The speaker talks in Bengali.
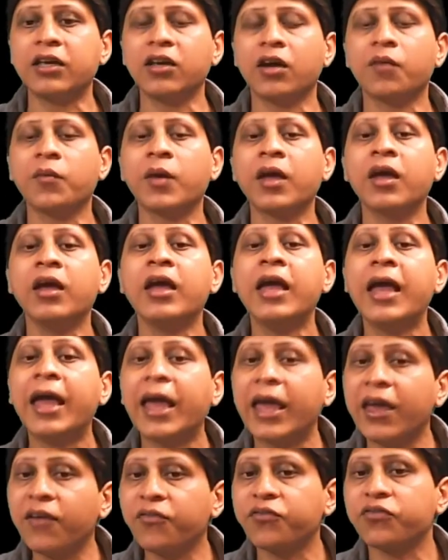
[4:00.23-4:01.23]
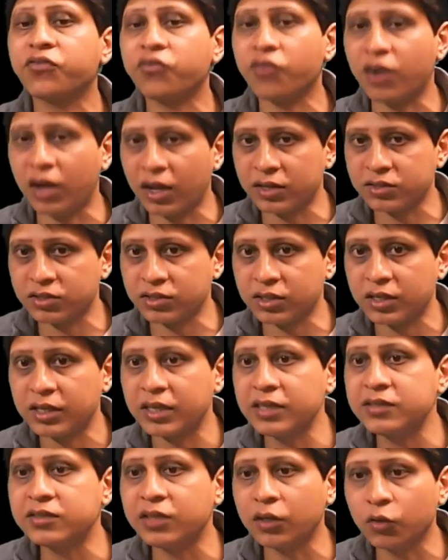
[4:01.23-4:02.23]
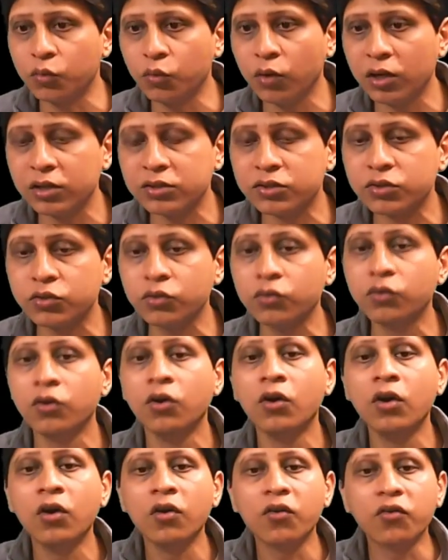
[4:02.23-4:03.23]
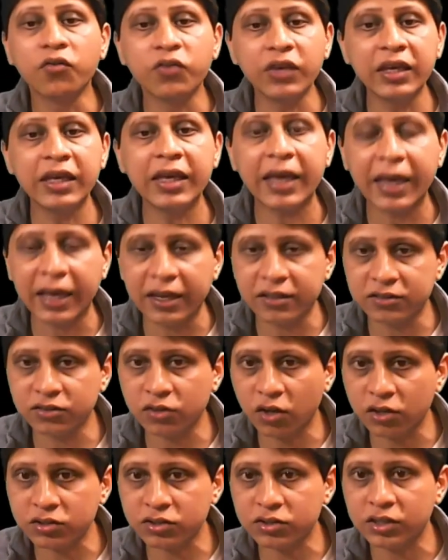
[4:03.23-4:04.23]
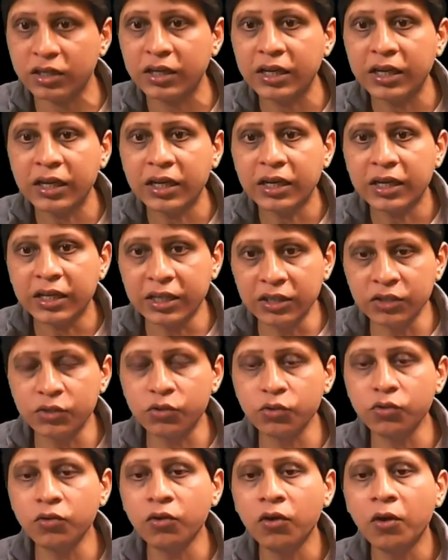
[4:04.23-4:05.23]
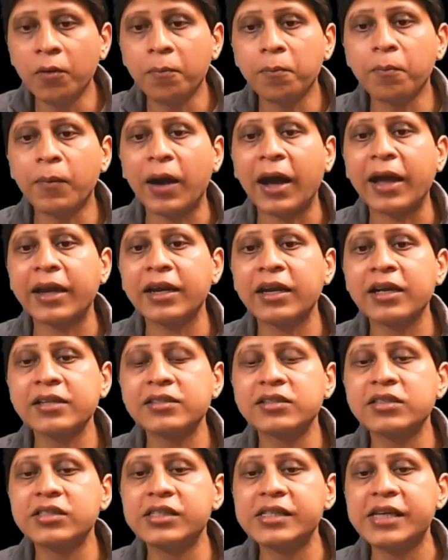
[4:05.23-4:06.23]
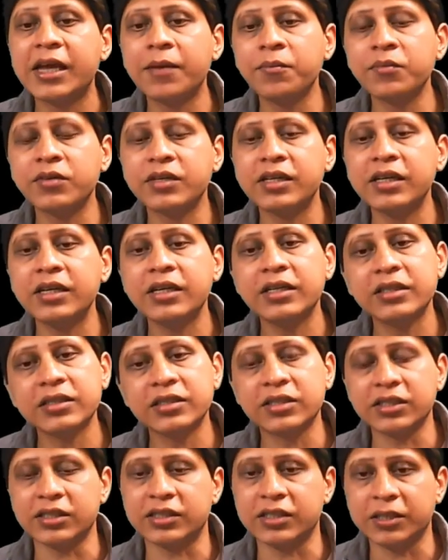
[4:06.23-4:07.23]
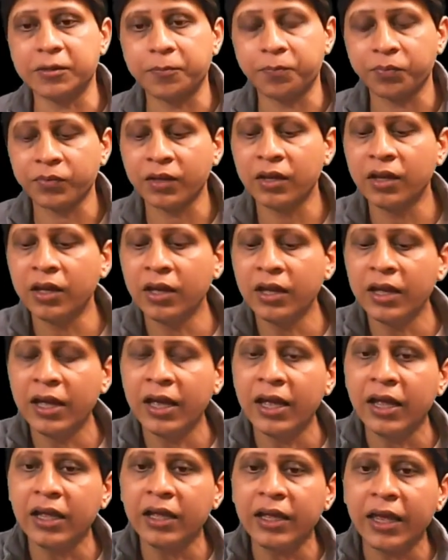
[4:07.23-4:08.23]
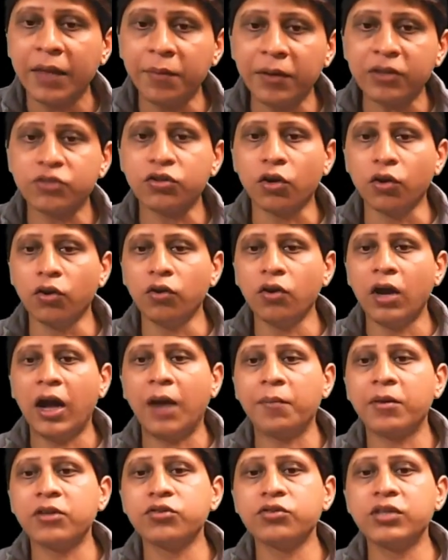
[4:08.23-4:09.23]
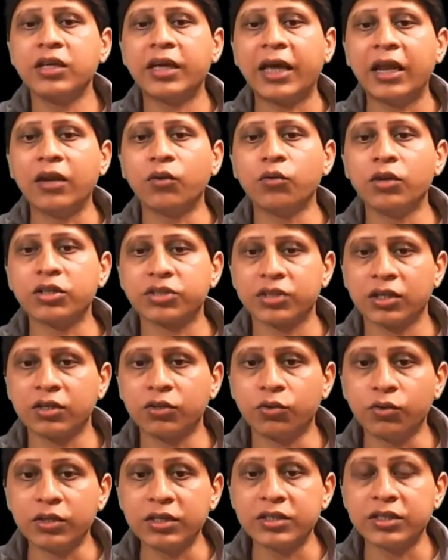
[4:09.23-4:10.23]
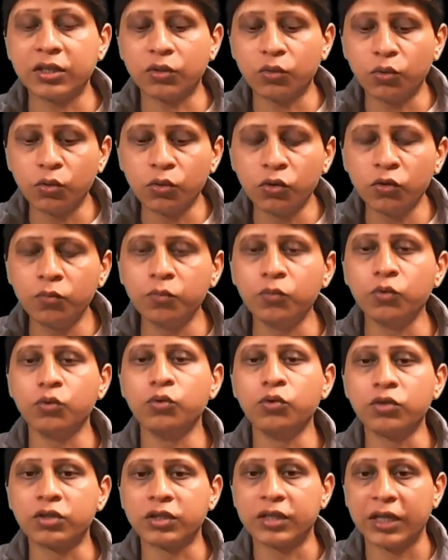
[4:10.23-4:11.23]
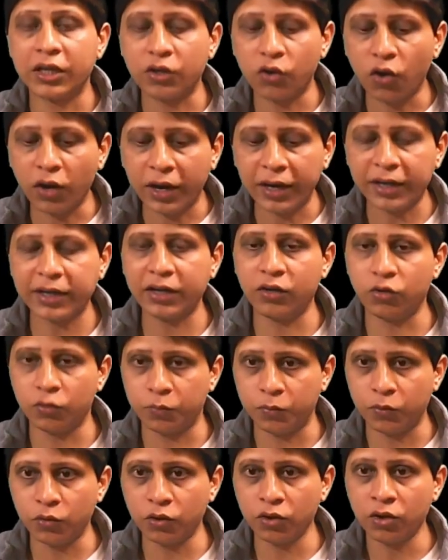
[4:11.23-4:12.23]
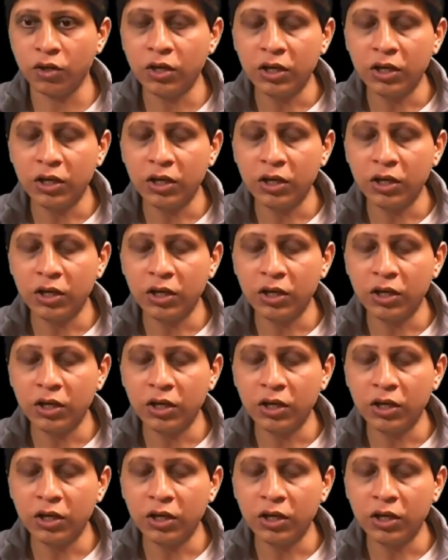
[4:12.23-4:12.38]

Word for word: কি হবে এফ থ্রাস্ট ইজ ইকুয়ালস টু ভি এক্সস্ট ইন্টু মাইনাস ডিএমটি ডিটি এবার চলো আমরা যদি ক্যালকুলেশন করি যে কোনো মুহূর্তে রকেটের ওপর